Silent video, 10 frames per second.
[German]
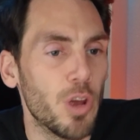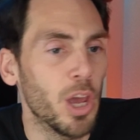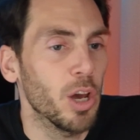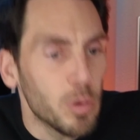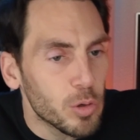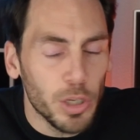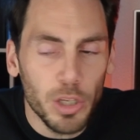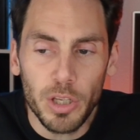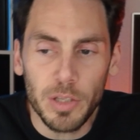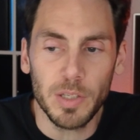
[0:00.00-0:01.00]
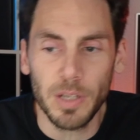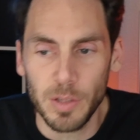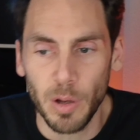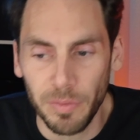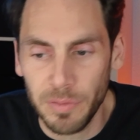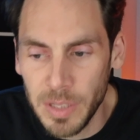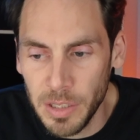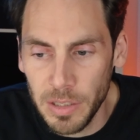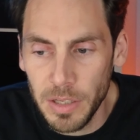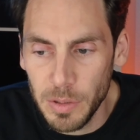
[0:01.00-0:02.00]
er genießt das
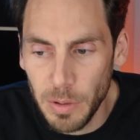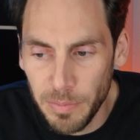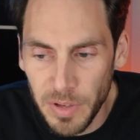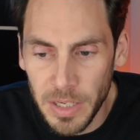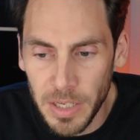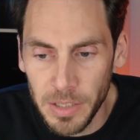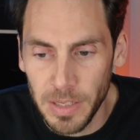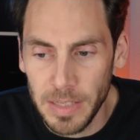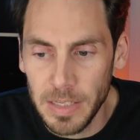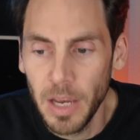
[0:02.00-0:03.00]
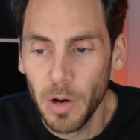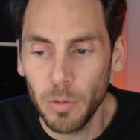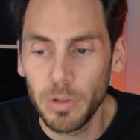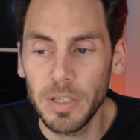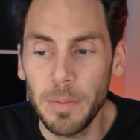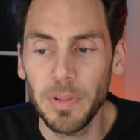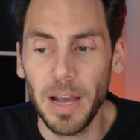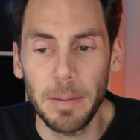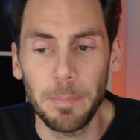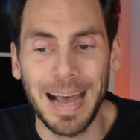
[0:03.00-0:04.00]
offensichtlich, so empfinde ich das, und nimmt
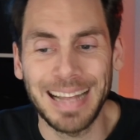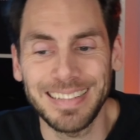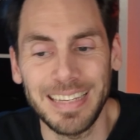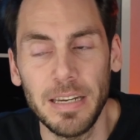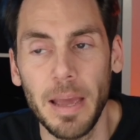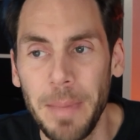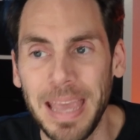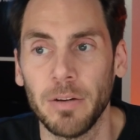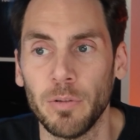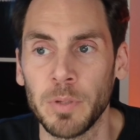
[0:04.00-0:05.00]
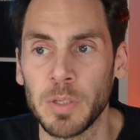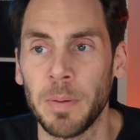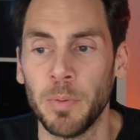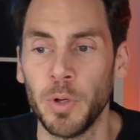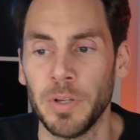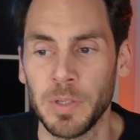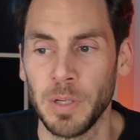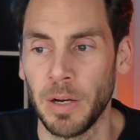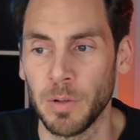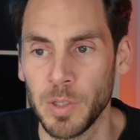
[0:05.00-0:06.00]
ein Bad in der Menge, um es mal böse so
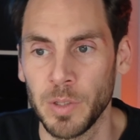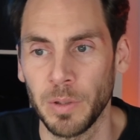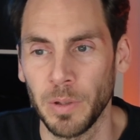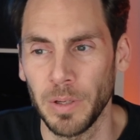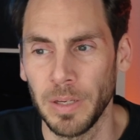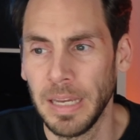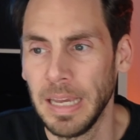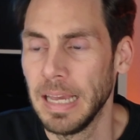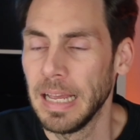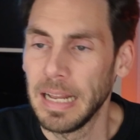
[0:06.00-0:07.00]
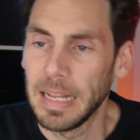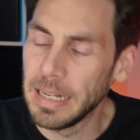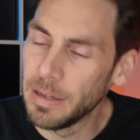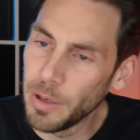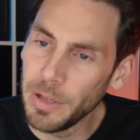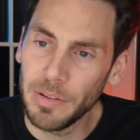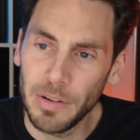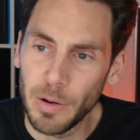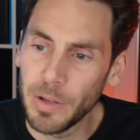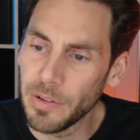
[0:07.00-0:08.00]
auszudrücken. Leute,
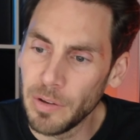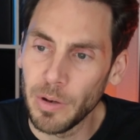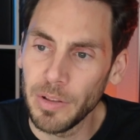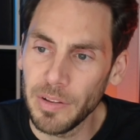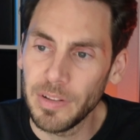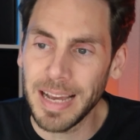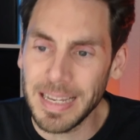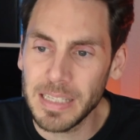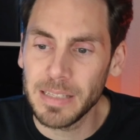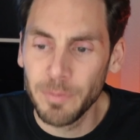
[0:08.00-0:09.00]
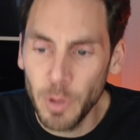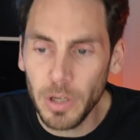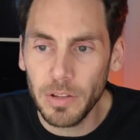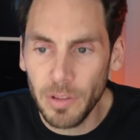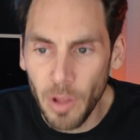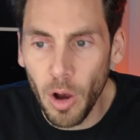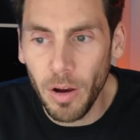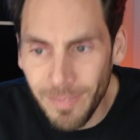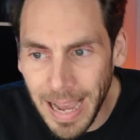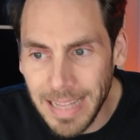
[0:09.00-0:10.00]
Leute, Leute, das wird
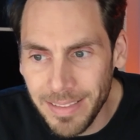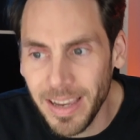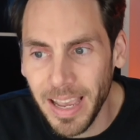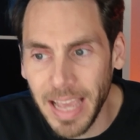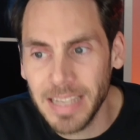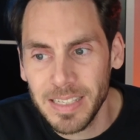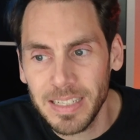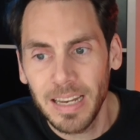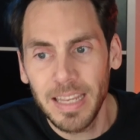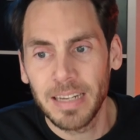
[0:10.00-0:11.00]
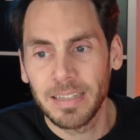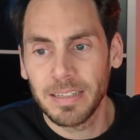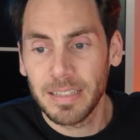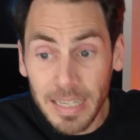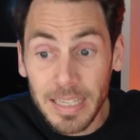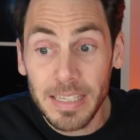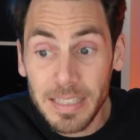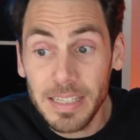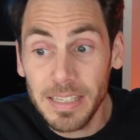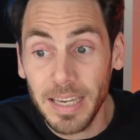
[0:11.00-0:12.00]
noch weiter eskalieren.
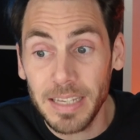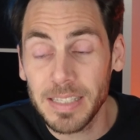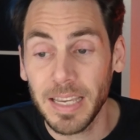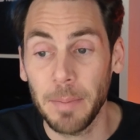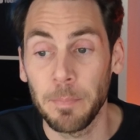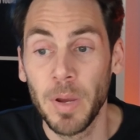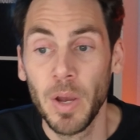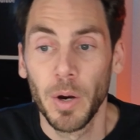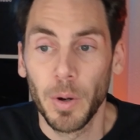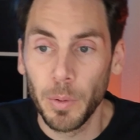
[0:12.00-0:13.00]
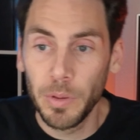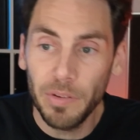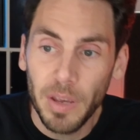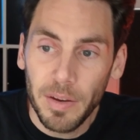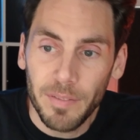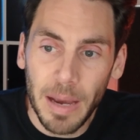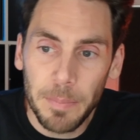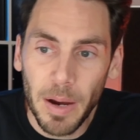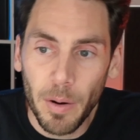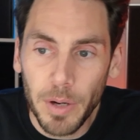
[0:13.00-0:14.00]
Richtig extrem. Und wir haben
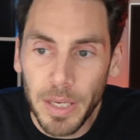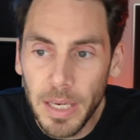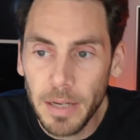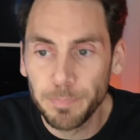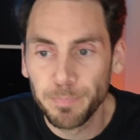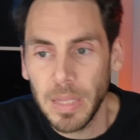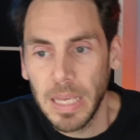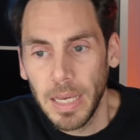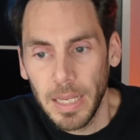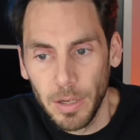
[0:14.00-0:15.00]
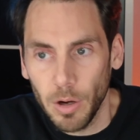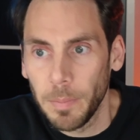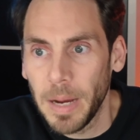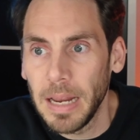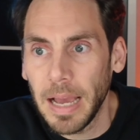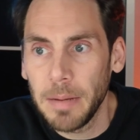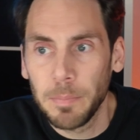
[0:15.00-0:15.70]
ja auch hier nochmal einen